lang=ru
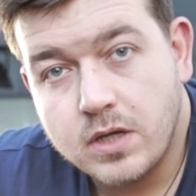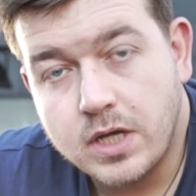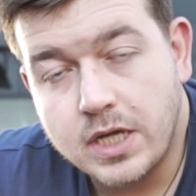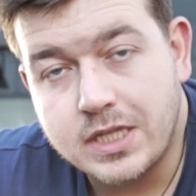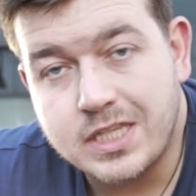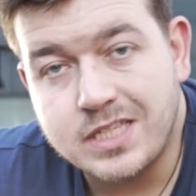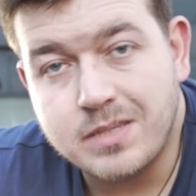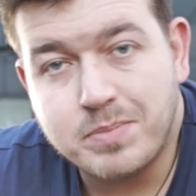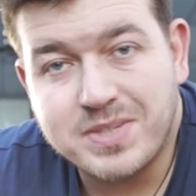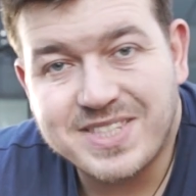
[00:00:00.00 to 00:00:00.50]

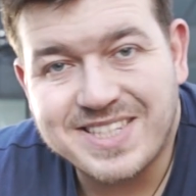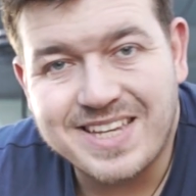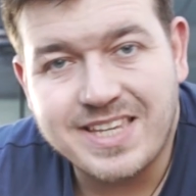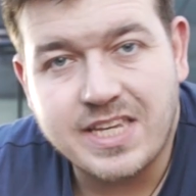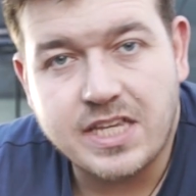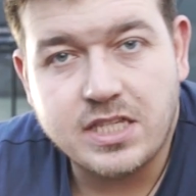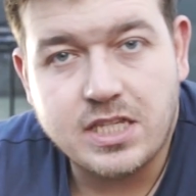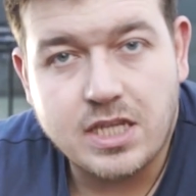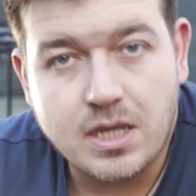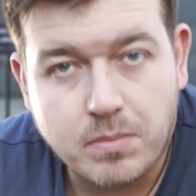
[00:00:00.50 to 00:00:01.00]
Это
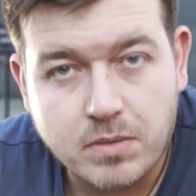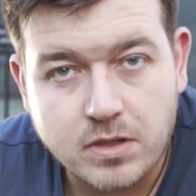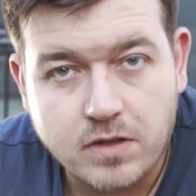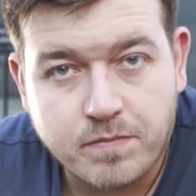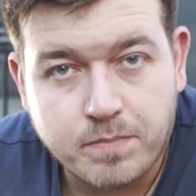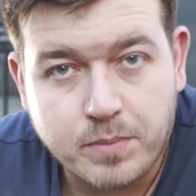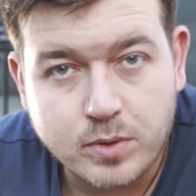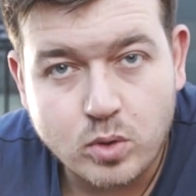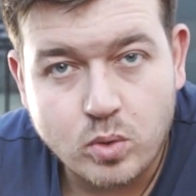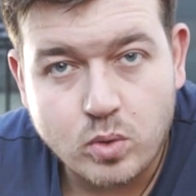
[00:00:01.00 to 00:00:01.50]
написание
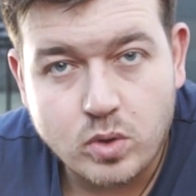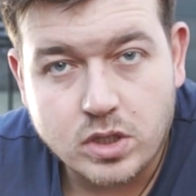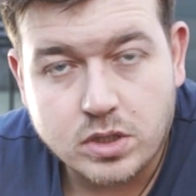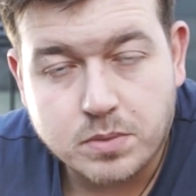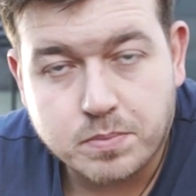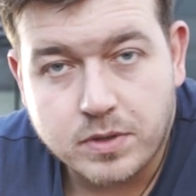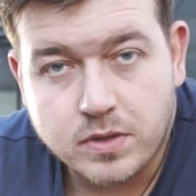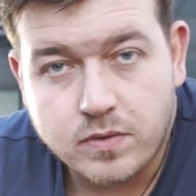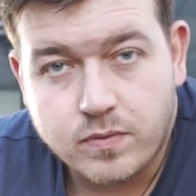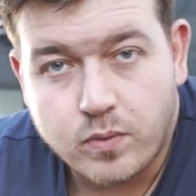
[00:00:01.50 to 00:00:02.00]
демонов под
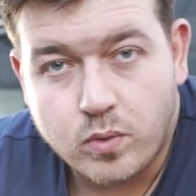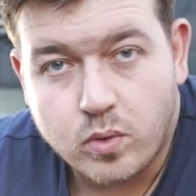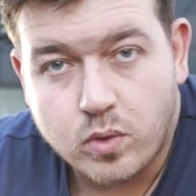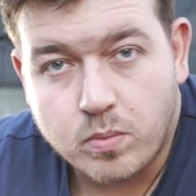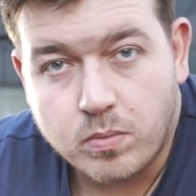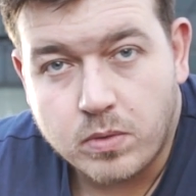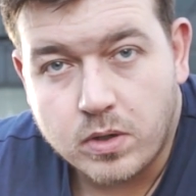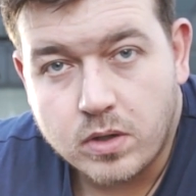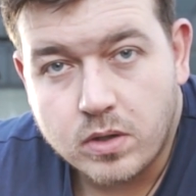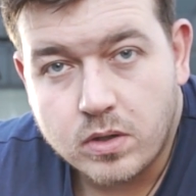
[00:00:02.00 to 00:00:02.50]

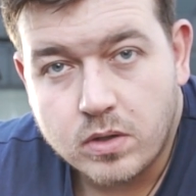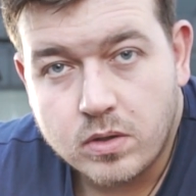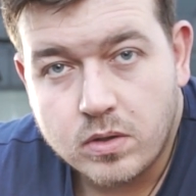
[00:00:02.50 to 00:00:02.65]
Unix-платформы.